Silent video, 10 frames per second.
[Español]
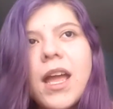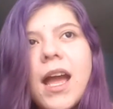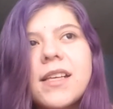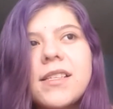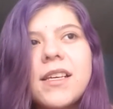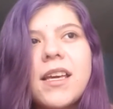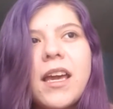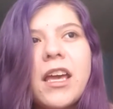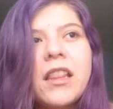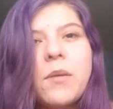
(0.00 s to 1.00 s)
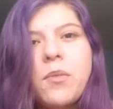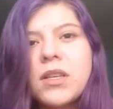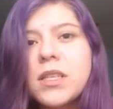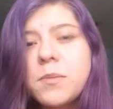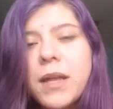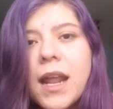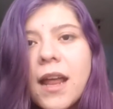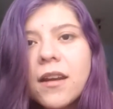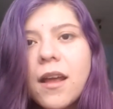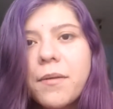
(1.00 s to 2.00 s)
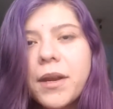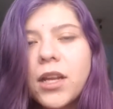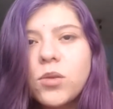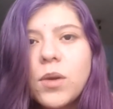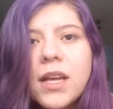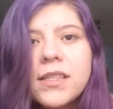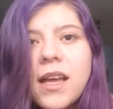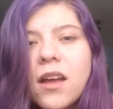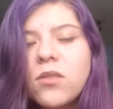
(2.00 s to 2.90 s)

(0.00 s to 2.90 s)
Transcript: así que te puedes esperar a verla en tu casa